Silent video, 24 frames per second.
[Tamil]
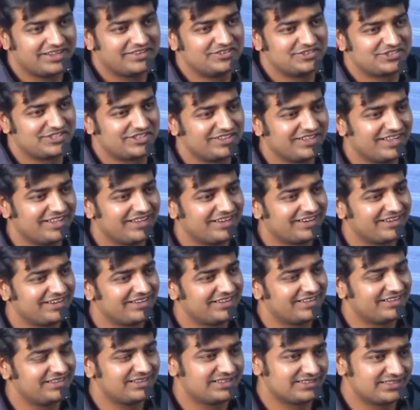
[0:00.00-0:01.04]
விஷயம் தான்
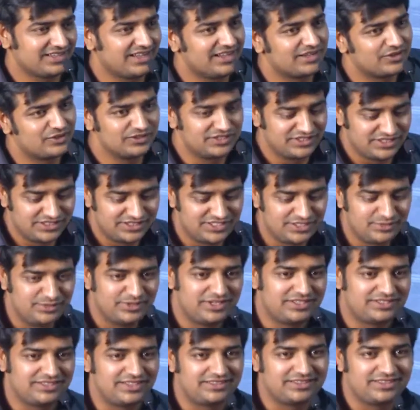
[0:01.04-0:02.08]
எங்களுக்கு இந்த சாங் வந்து
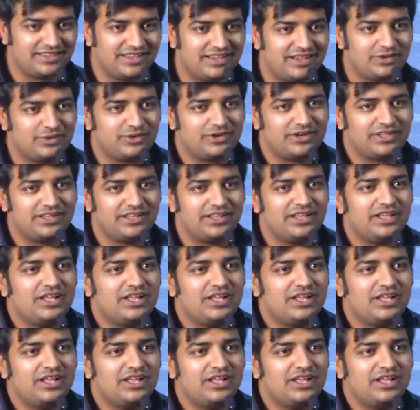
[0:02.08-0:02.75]
நிச்சயமாக சத்யாவோட